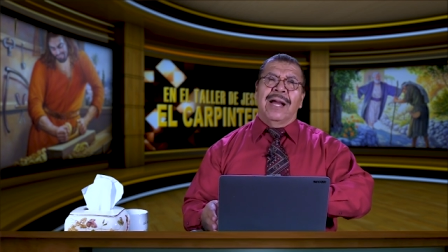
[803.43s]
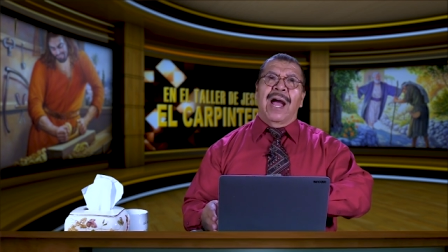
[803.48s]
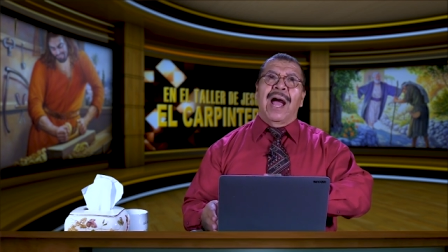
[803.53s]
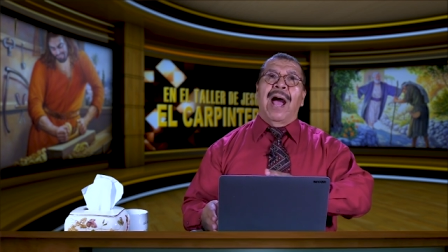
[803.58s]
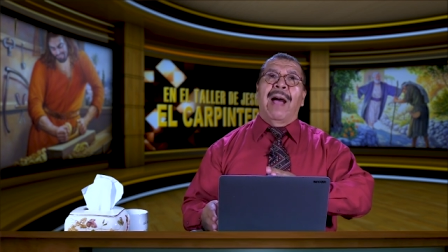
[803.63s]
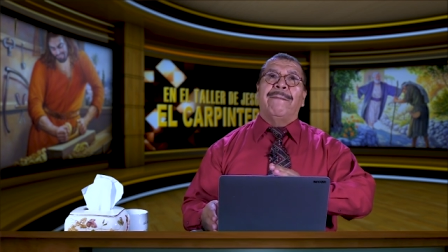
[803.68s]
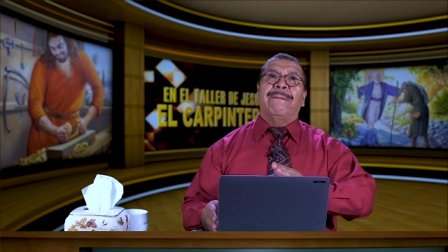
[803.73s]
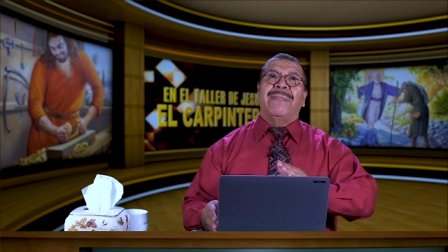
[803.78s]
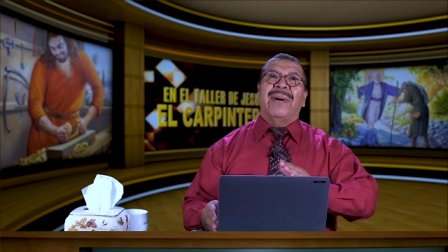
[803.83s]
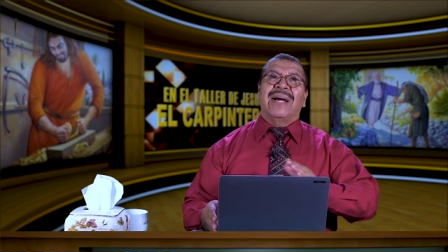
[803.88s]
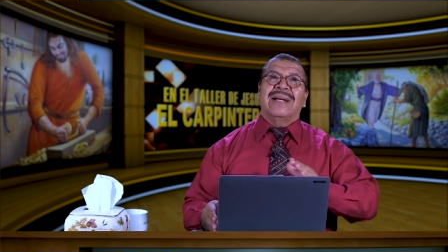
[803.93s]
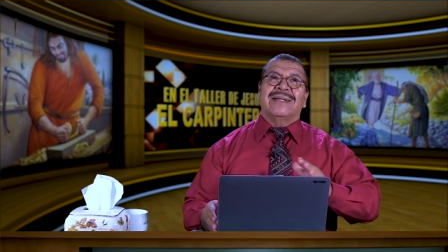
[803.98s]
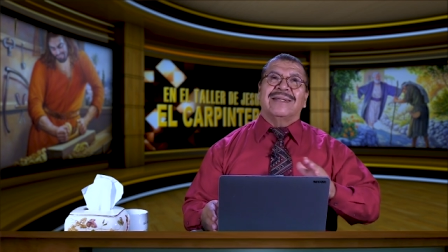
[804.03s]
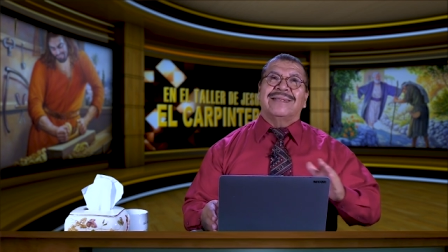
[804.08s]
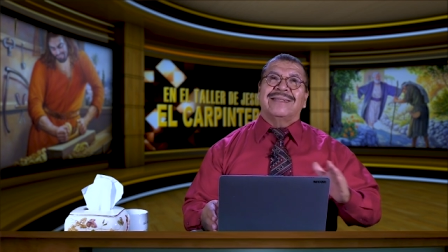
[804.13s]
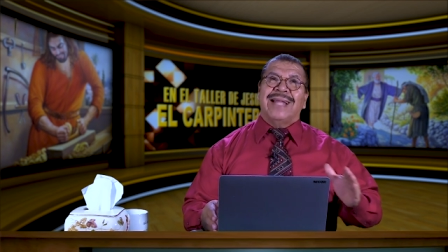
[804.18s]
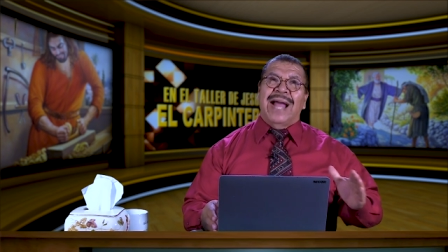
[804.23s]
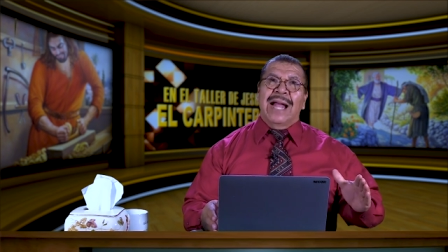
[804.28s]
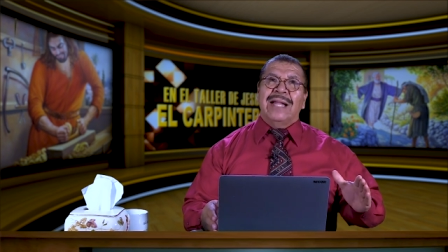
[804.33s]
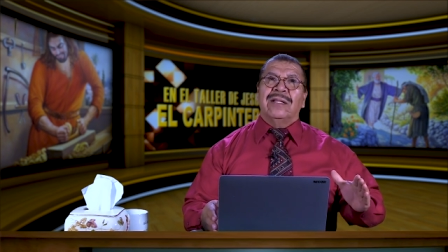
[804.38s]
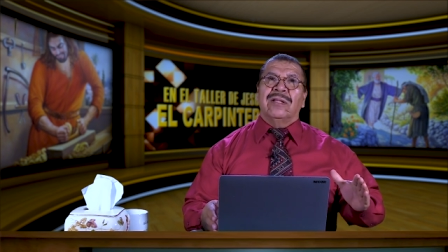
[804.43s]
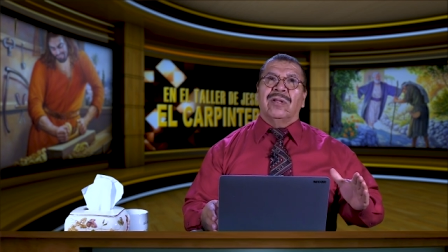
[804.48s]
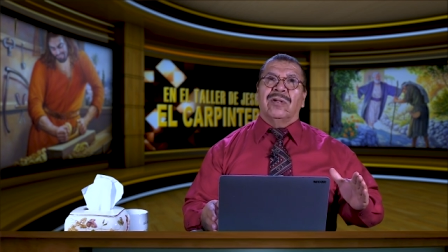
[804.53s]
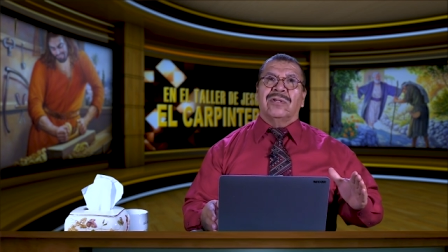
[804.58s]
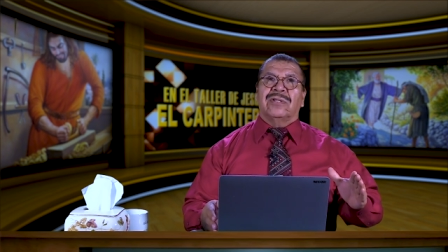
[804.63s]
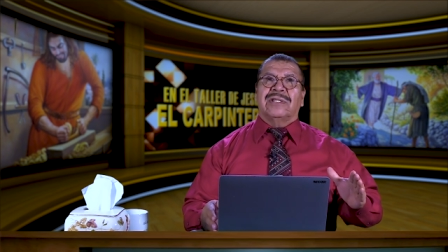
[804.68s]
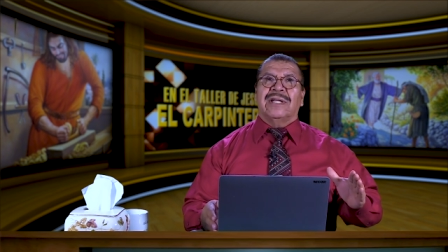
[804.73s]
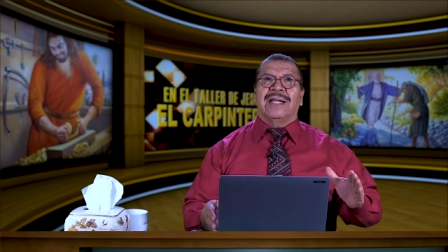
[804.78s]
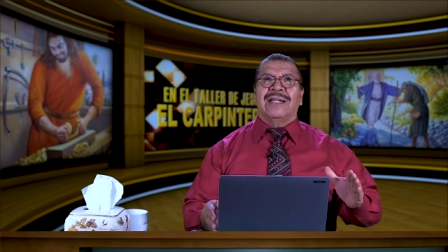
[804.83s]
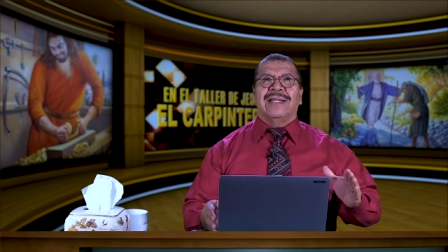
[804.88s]

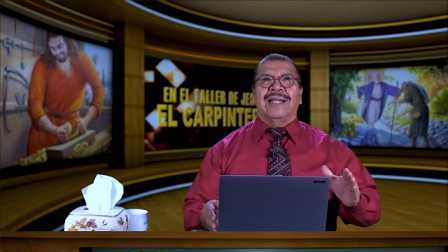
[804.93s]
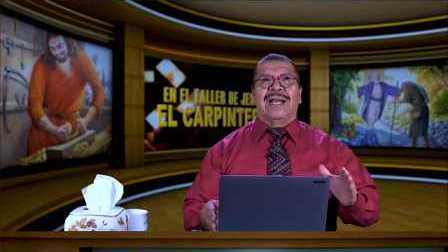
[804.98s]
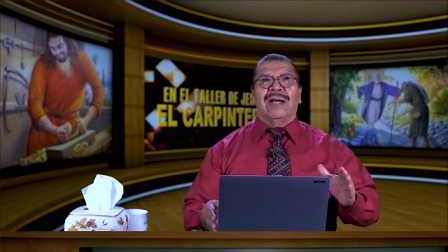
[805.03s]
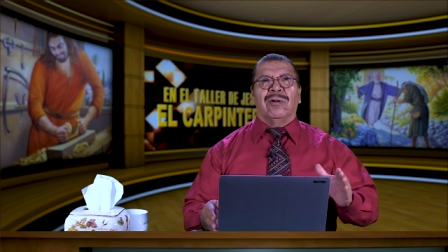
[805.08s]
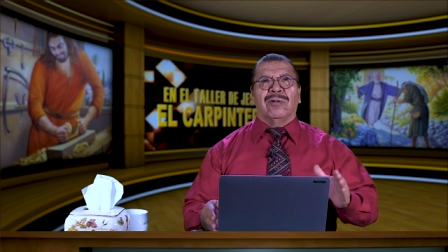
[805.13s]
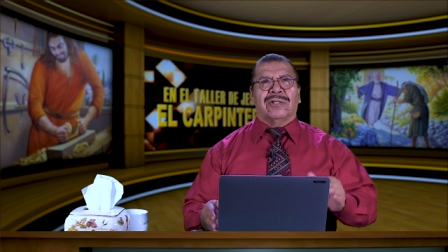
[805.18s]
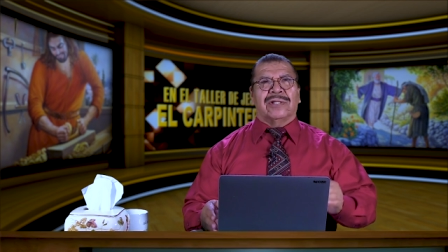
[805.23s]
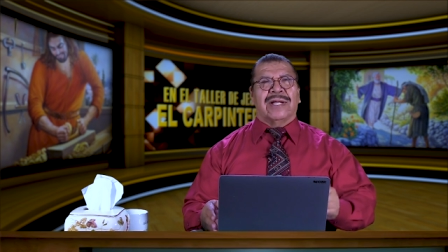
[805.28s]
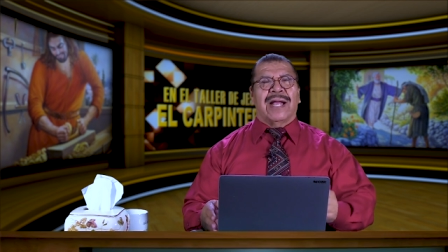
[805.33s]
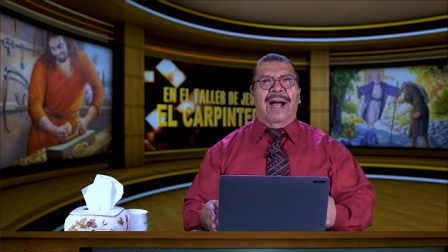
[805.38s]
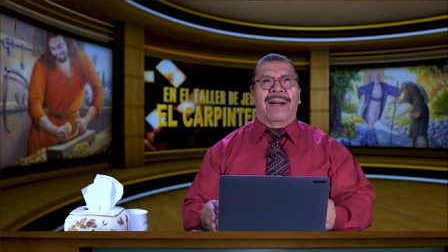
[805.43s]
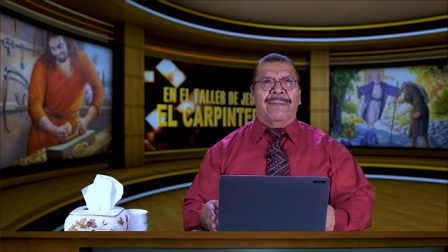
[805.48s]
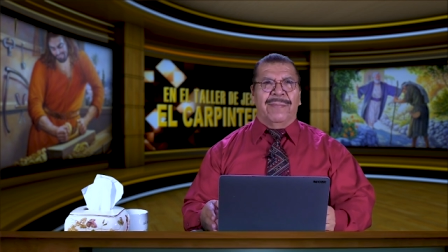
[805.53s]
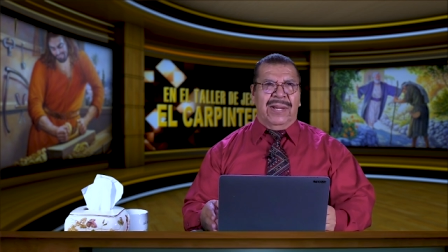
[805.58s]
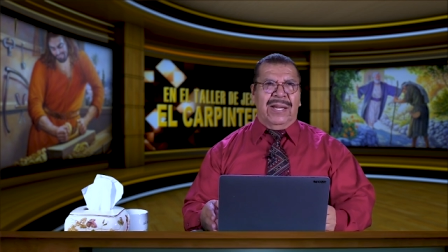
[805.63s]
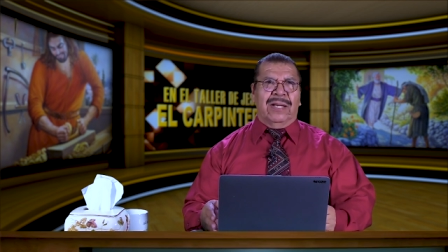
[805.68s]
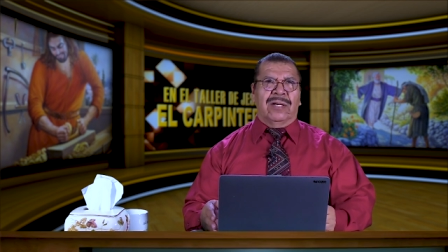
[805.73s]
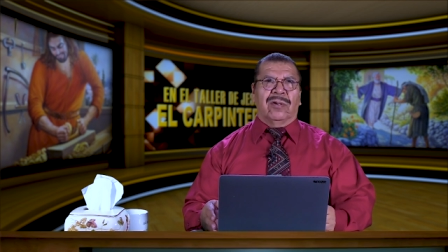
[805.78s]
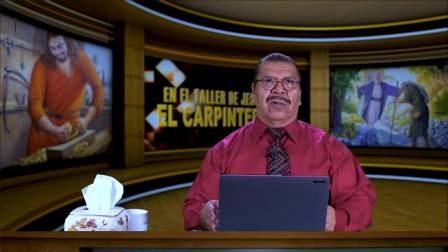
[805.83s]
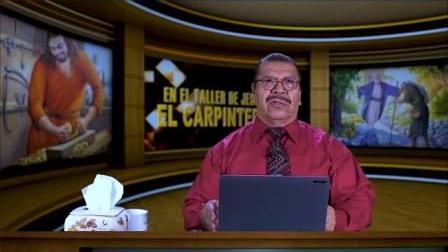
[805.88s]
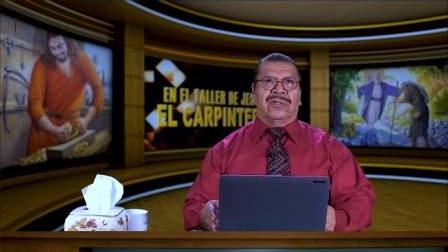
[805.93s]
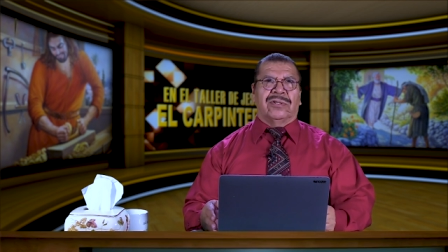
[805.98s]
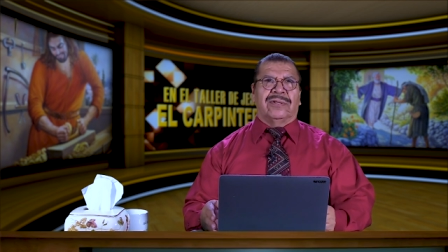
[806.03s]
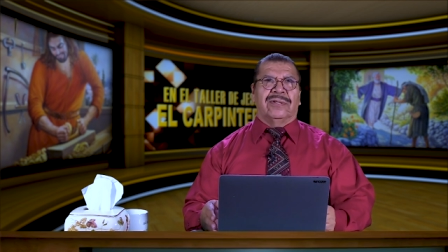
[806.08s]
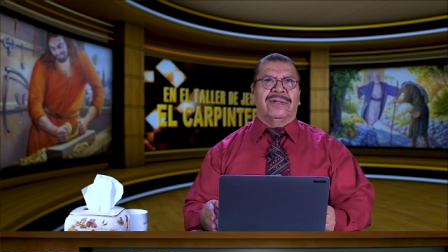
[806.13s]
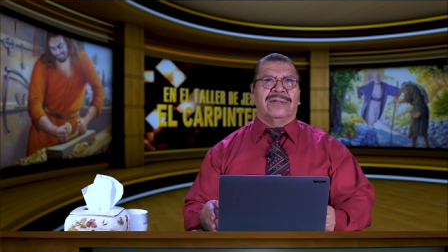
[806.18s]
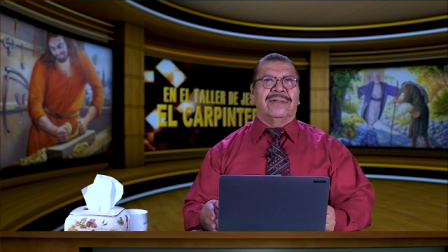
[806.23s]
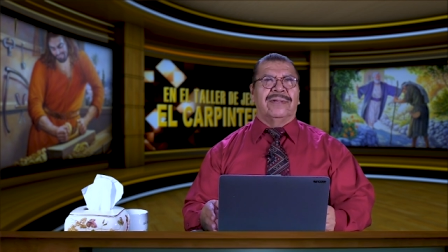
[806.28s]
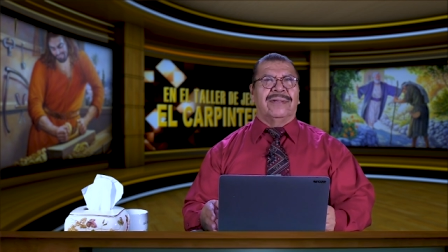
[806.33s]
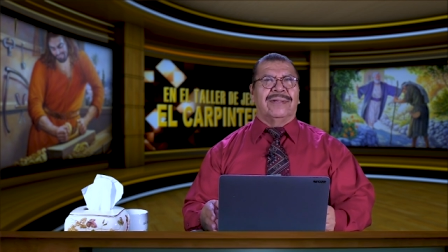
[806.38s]
apartándose de los
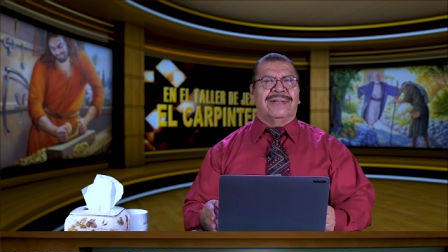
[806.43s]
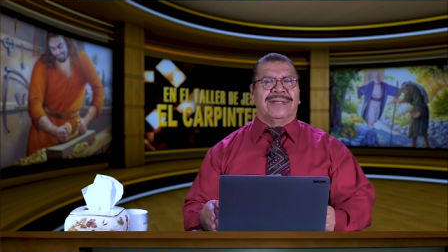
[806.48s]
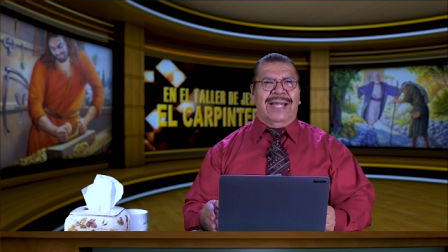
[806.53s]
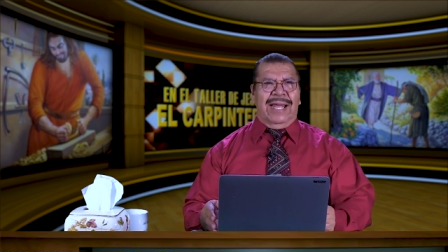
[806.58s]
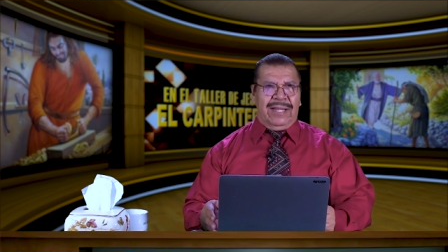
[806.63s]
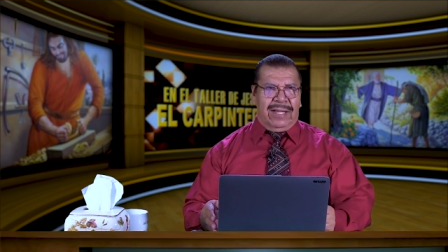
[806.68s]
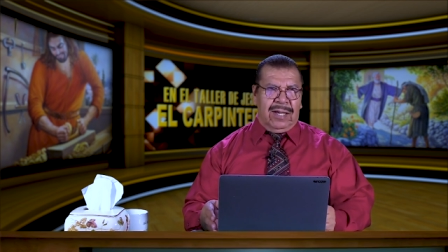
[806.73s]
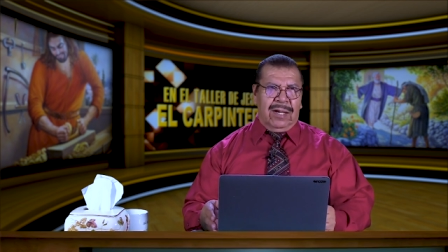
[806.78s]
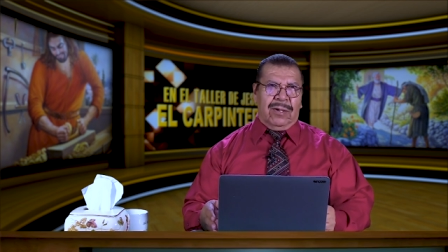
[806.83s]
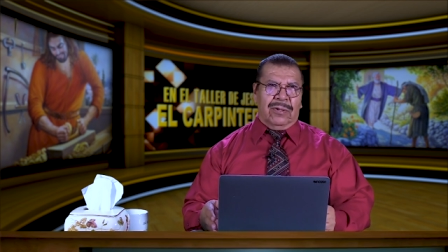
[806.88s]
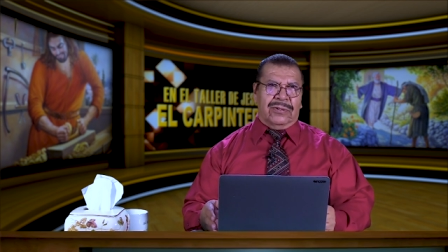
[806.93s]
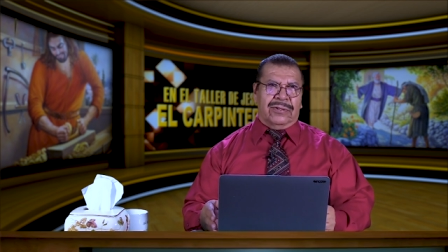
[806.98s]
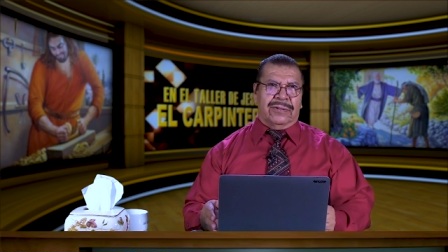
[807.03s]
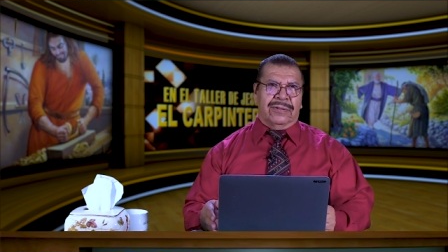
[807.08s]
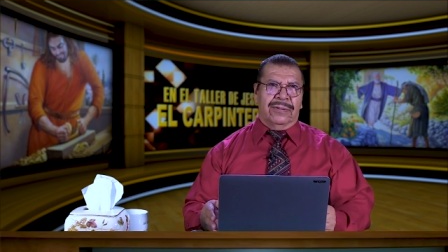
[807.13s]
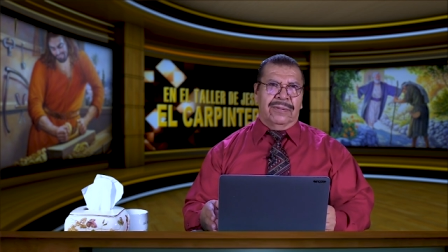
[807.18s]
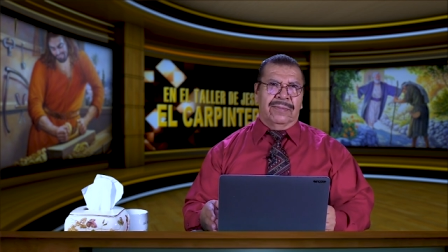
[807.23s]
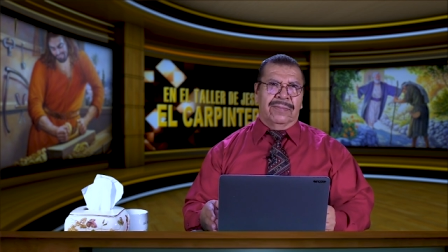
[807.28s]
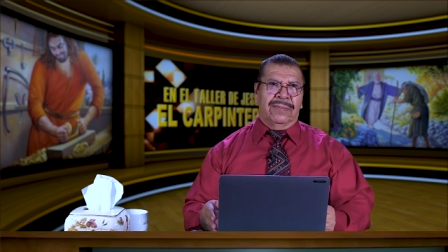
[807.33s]
caminos de Dios.